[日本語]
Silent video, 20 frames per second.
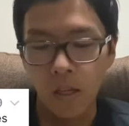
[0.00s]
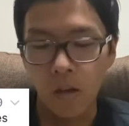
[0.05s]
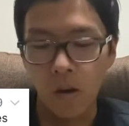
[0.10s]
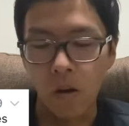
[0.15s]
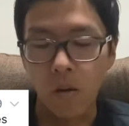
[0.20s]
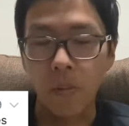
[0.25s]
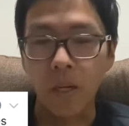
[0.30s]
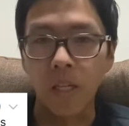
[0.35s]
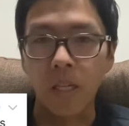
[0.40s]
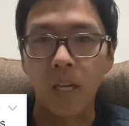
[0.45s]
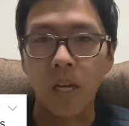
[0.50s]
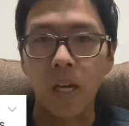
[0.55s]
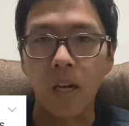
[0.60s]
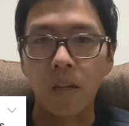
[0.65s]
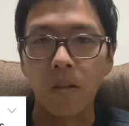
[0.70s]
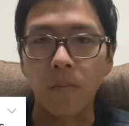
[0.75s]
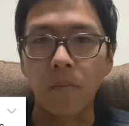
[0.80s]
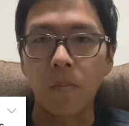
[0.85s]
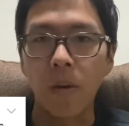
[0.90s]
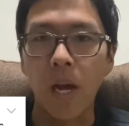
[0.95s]
Oh my
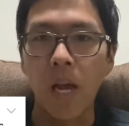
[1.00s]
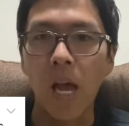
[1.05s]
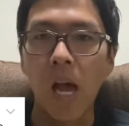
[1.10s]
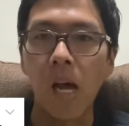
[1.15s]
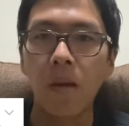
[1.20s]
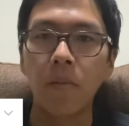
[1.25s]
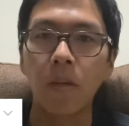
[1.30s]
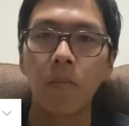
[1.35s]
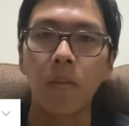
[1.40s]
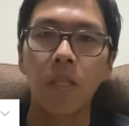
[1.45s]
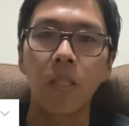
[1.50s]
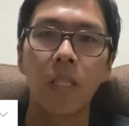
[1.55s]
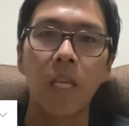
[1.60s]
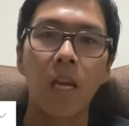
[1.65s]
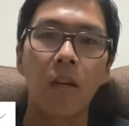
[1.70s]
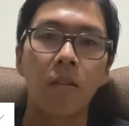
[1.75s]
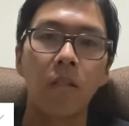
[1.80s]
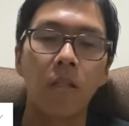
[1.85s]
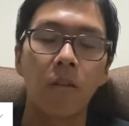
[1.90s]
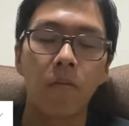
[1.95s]
god, my album is
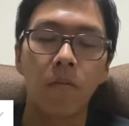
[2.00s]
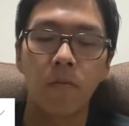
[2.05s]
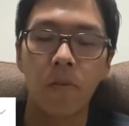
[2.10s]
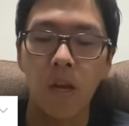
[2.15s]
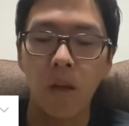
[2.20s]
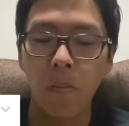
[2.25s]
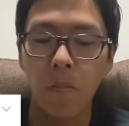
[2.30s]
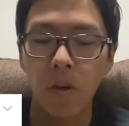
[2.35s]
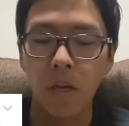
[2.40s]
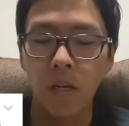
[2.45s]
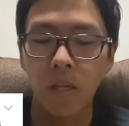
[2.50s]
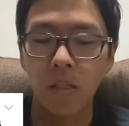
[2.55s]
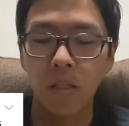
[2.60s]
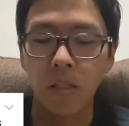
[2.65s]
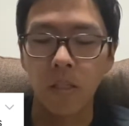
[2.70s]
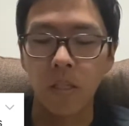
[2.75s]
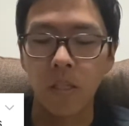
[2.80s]
out in 5 minutes